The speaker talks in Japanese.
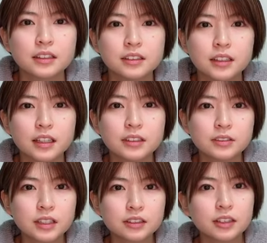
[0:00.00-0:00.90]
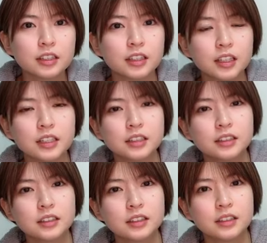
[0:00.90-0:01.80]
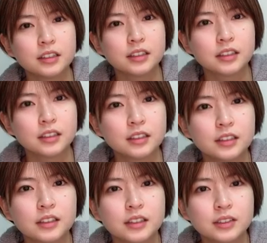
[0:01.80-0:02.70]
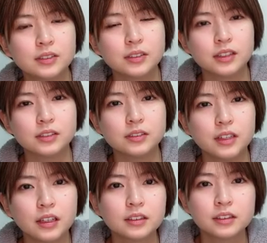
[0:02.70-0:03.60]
ツアーで歌ってたねそうだそうだね